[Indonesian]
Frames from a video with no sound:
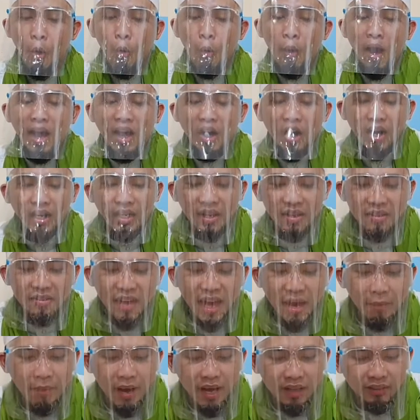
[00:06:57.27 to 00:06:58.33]
wa qad
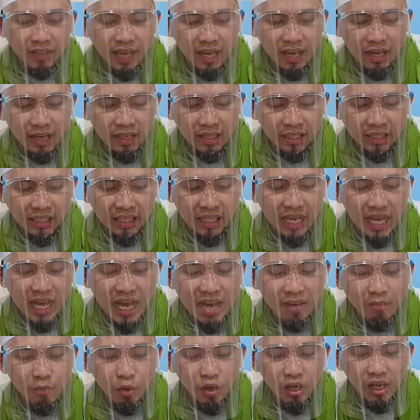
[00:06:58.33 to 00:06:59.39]
al
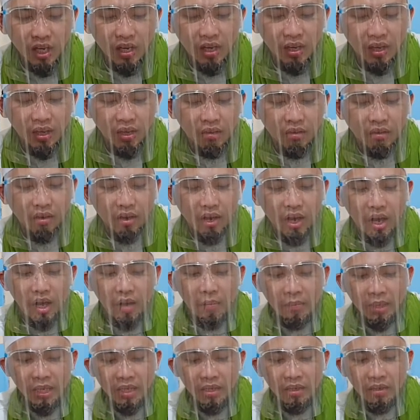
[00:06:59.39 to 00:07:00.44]
qiyamu lil
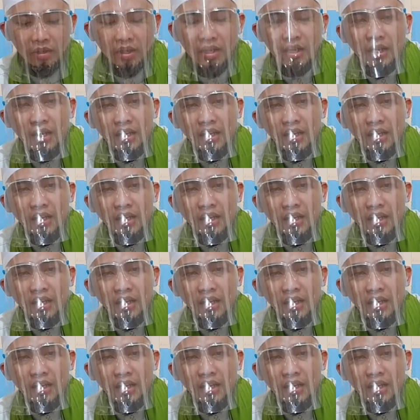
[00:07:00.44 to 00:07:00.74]
ikrami